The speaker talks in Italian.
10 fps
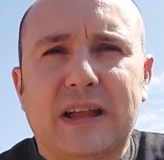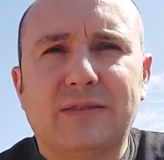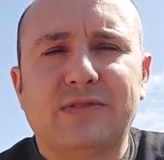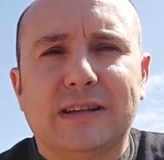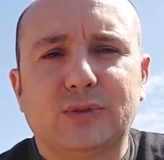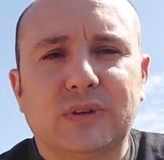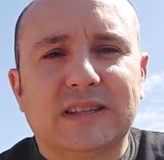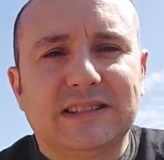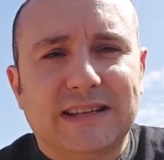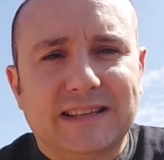al fatto che
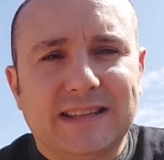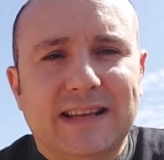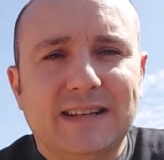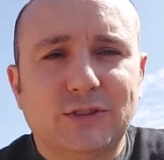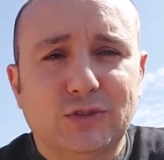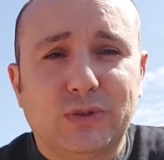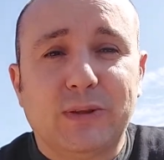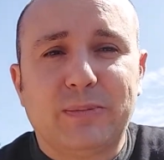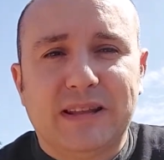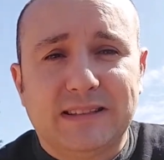i sacchi anali sono
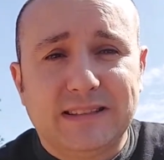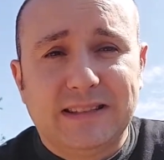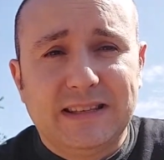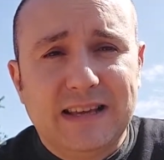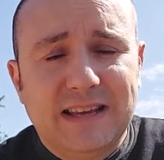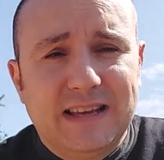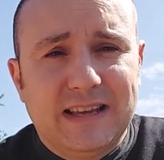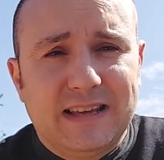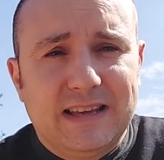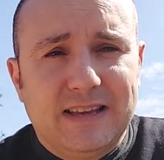repleti di,
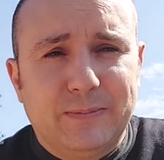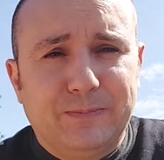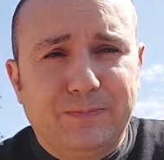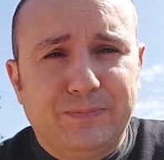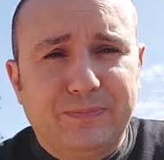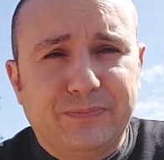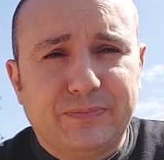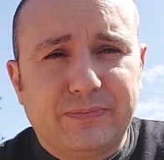ehm,